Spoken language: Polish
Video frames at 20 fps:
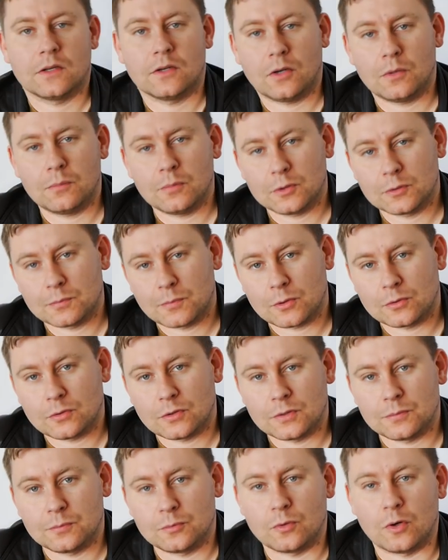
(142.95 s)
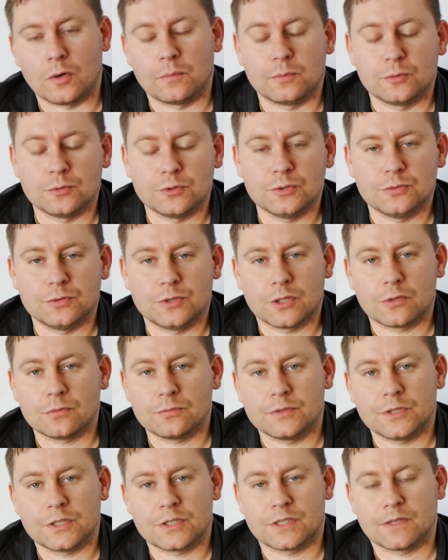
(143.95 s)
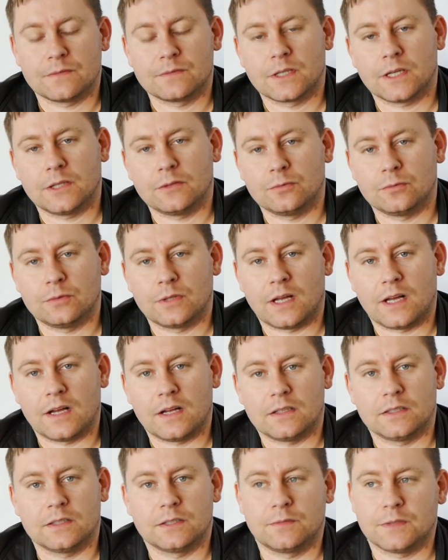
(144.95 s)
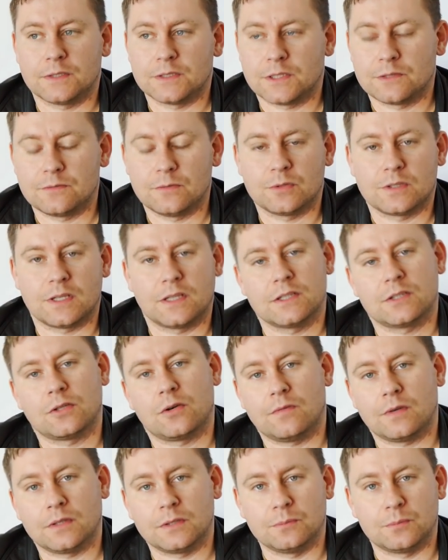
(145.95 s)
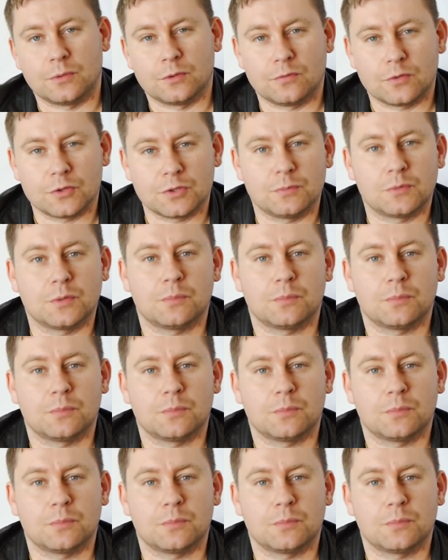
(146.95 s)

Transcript: Oblot prototypu opóźnił się również ze względu na kwestie związane z chowanym podwoziem.